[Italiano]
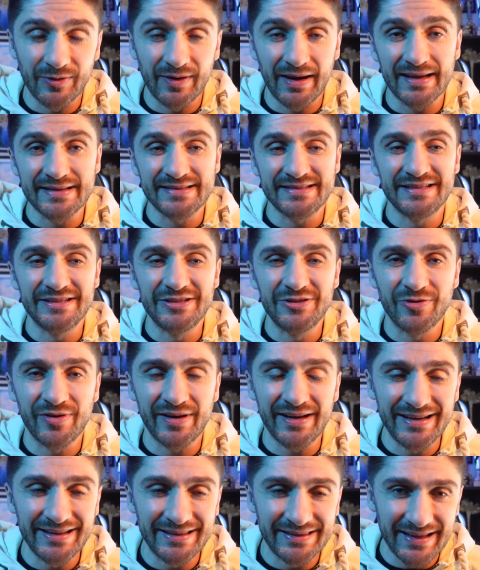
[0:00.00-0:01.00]
la signoria
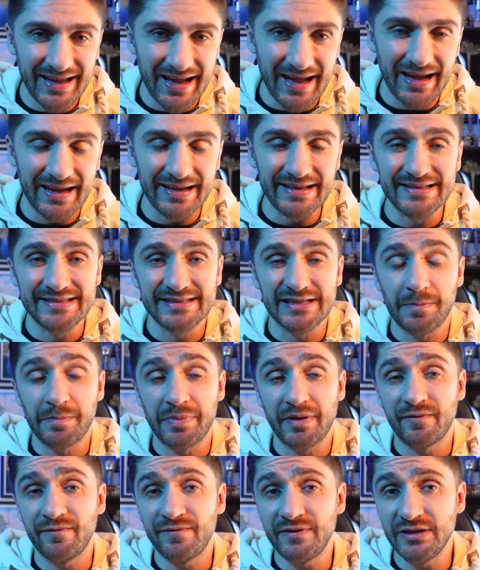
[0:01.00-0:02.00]
signorilità, il
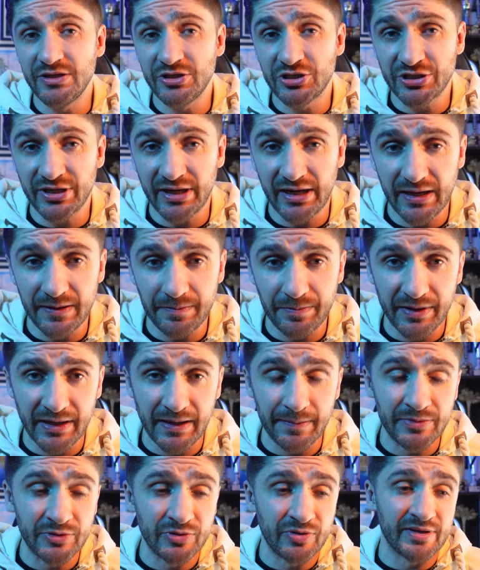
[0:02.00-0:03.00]
saper vincere,
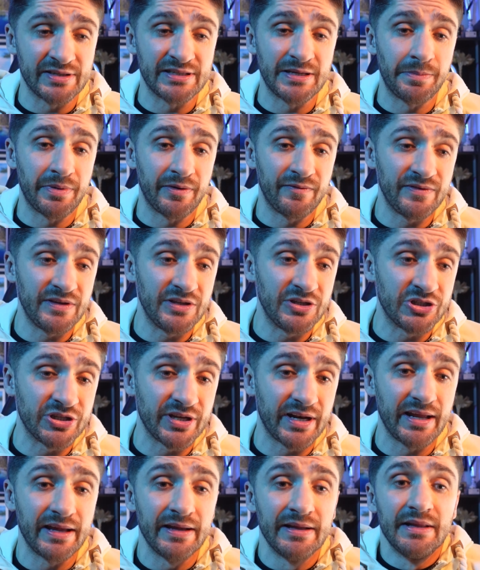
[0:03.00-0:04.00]
perché bisogna saper
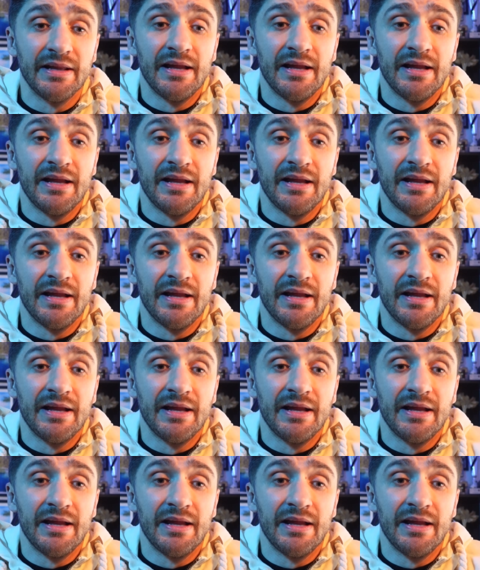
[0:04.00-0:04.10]
vincere